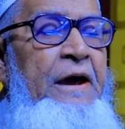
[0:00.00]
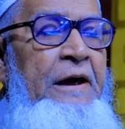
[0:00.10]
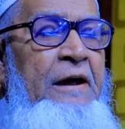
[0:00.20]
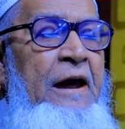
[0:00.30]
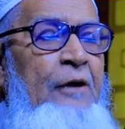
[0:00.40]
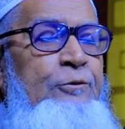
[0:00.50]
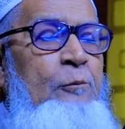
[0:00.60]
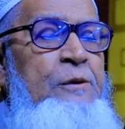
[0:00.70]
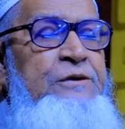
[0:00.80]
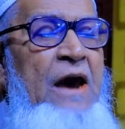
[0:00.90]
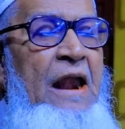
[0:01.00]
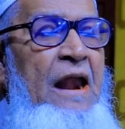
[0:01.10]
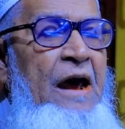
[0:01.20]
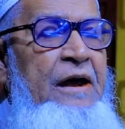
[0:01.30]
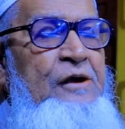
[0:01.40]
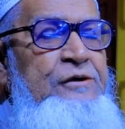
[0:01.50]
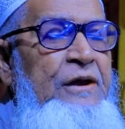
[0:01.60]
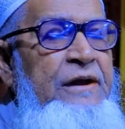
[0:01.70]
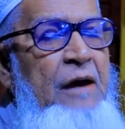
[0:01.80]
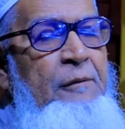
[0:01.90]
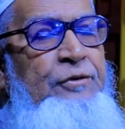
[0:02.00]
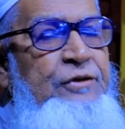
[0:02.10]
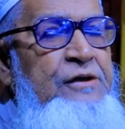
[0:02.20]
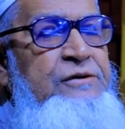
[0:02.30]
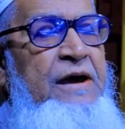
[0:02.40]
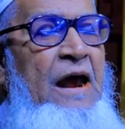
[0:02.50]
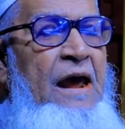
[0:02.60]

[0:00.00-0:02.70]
দিয়ে এত বিশাল এলাকা সিরিয়া ভিত্তিক যে